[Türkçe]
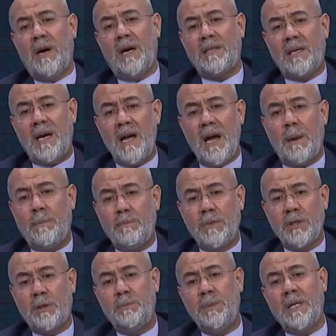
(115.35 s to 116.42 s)
hata
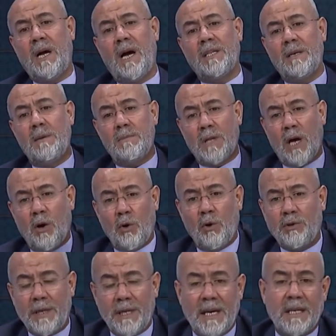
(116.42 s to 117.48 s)
yapmış, bir adım daha
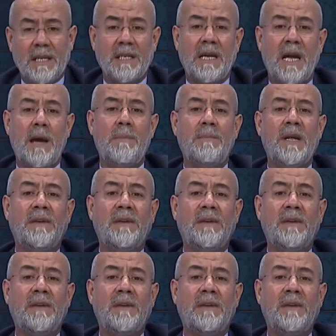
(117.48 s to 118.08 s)
öteye gideyim,